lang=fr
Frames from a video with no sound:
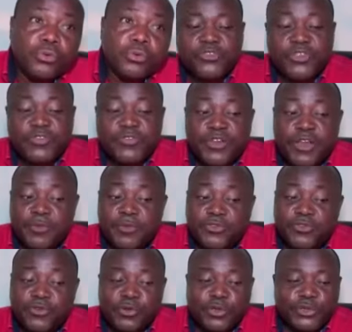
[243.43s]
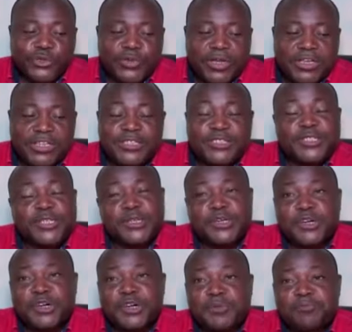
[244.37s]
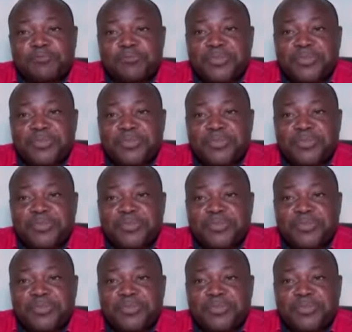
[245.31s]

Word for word: C'est vrai, monsieur le journaliste, euh,